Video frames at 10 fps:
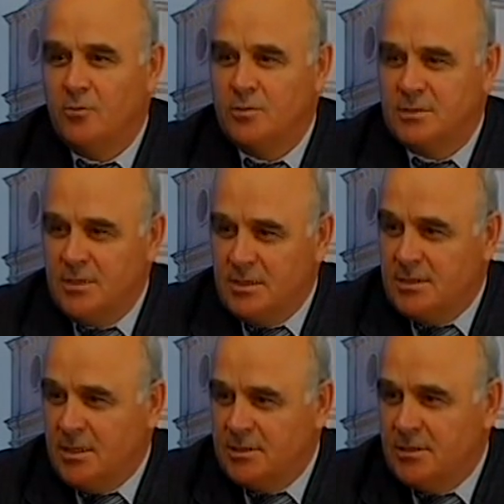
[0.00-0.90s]
И поэтому
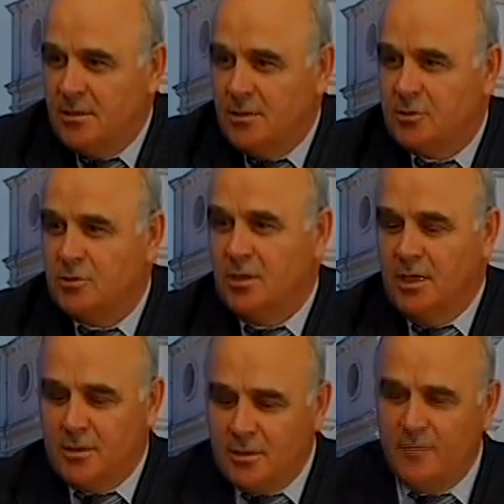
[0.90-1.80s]
здесь я считаю,
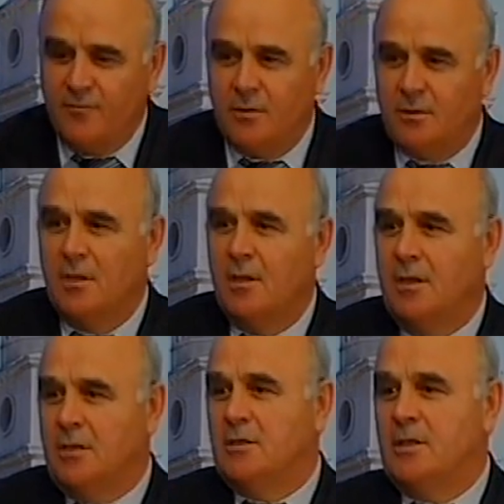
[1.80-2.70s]
что этот
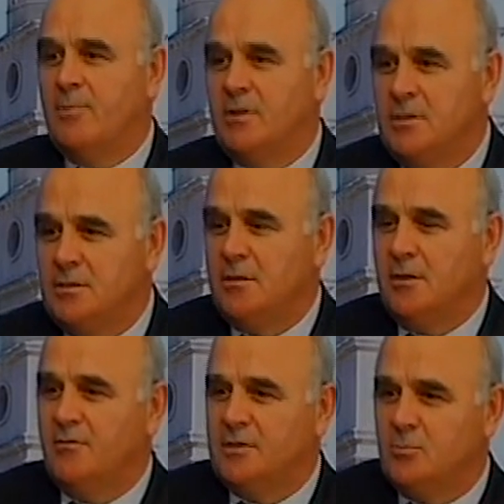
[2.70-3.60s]
эфир – это
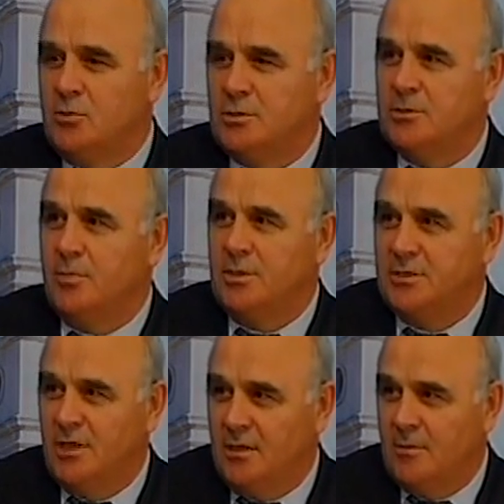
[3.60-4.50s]
дополнительная
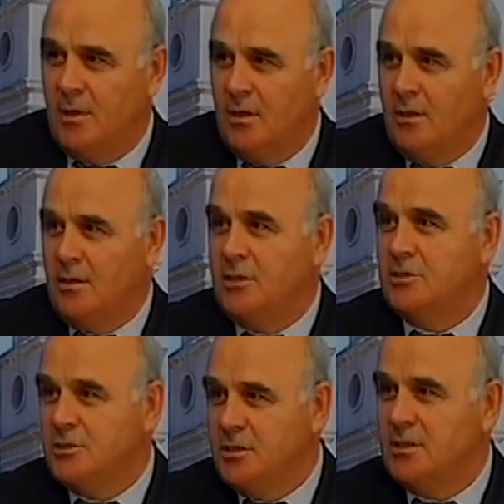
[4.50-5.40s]
возможность бельчанам
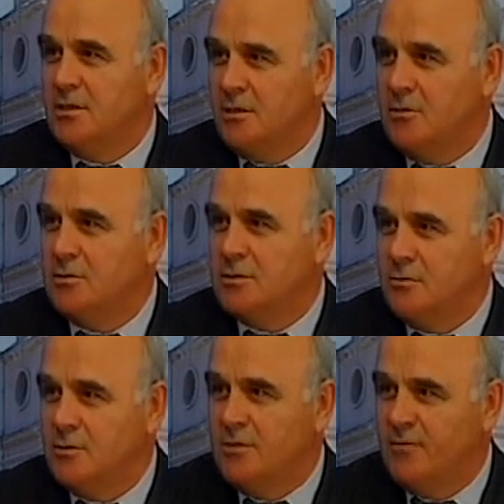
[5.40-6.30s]
решить
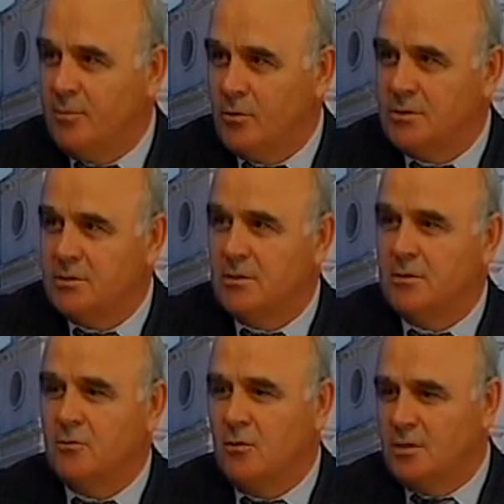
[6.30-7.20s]
какие-то свои
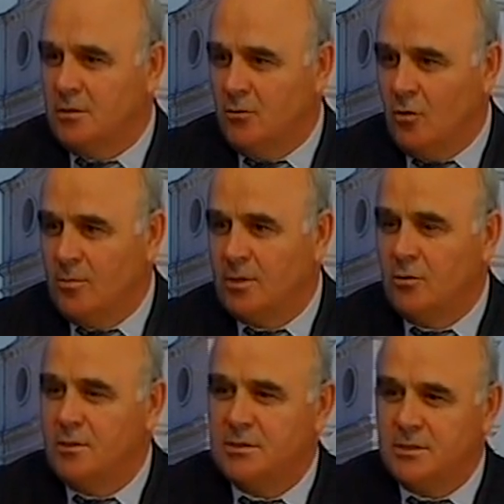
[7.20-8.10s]
вопросы то ли
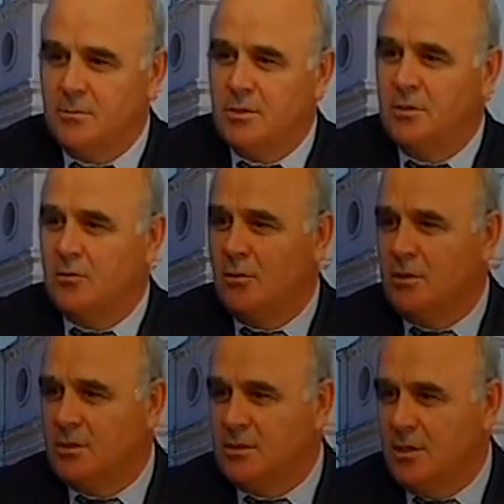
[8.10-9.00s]
дома, то ли семьи,
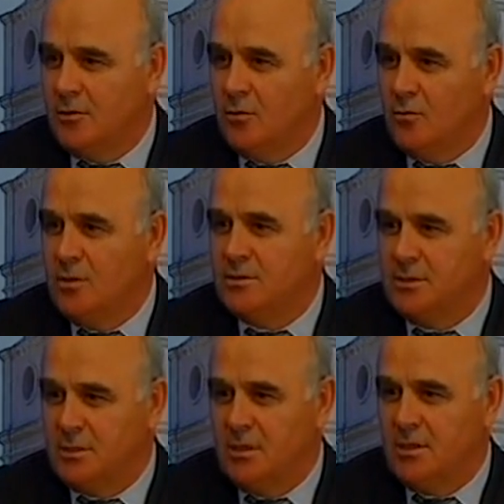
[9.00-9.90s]
то ли отдельной
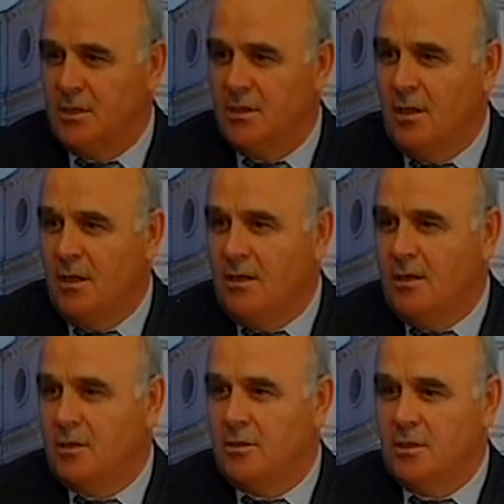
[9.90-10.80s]
улицы и так далее.
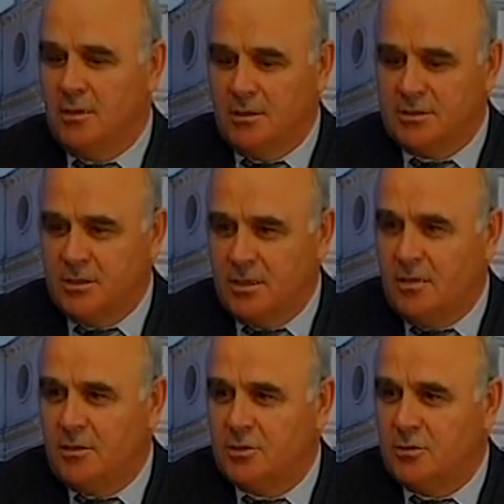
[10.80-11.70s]
Это
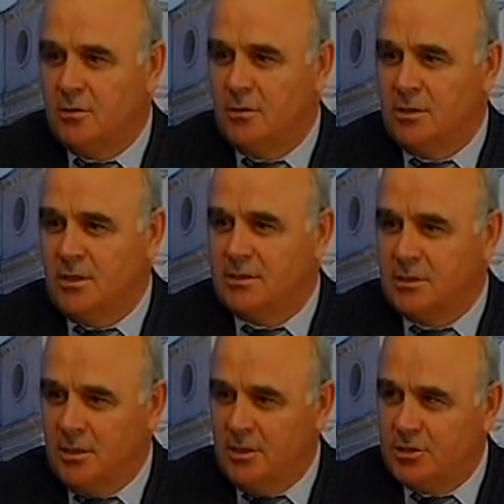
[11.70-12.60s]
считайте, что
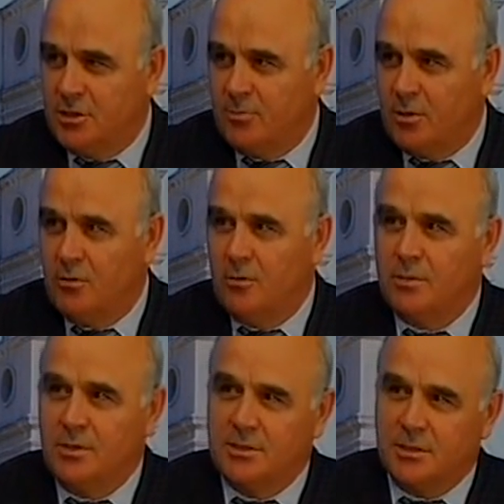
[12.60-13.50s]
есть личный
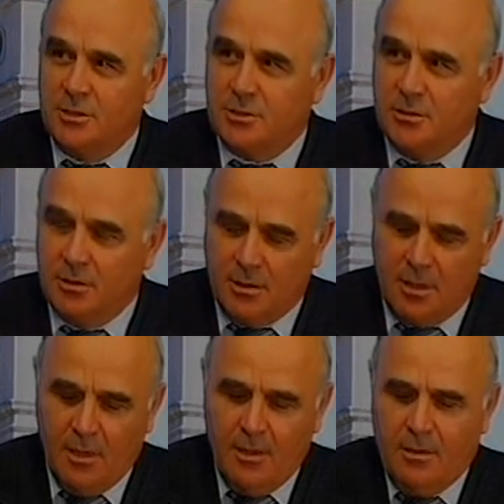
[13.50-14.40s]
прием, есть
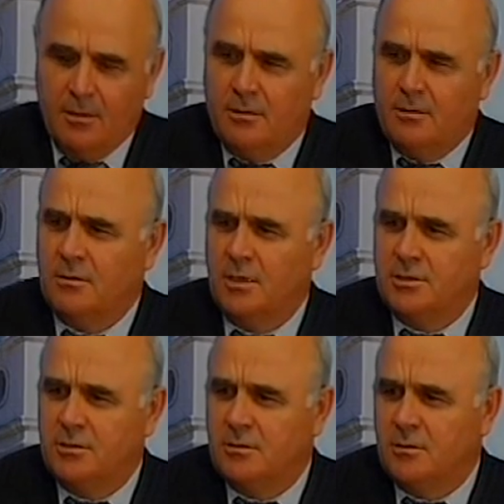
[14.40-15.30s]
личные
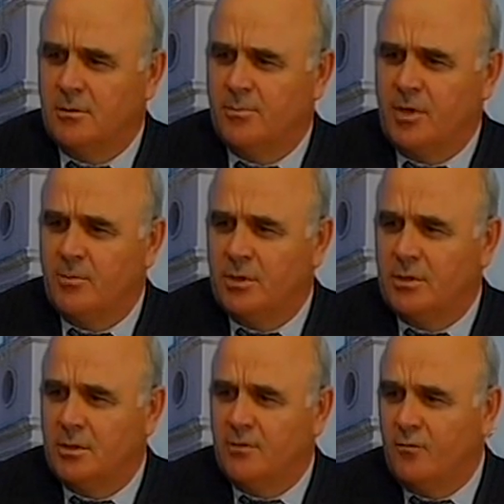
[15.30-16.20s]
э, значит, э,
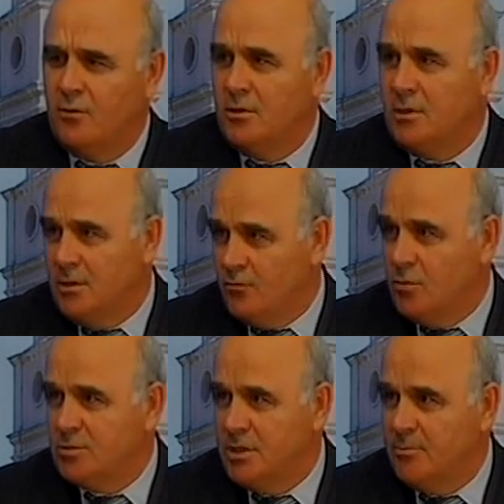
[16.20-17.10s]
прямые телефоны
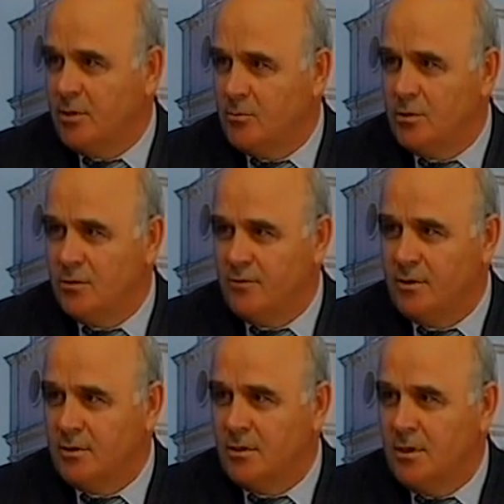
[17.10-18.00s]
и в том числе
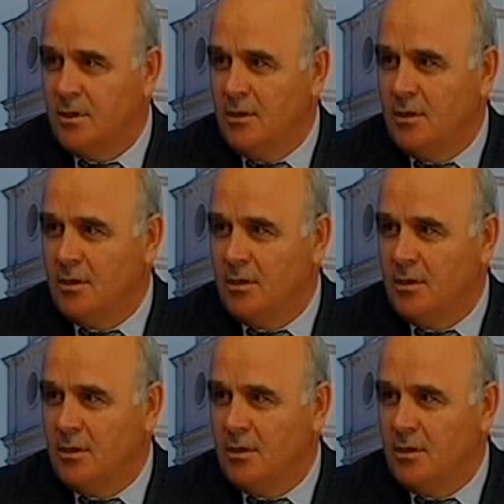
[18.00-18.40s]
прямой эфир.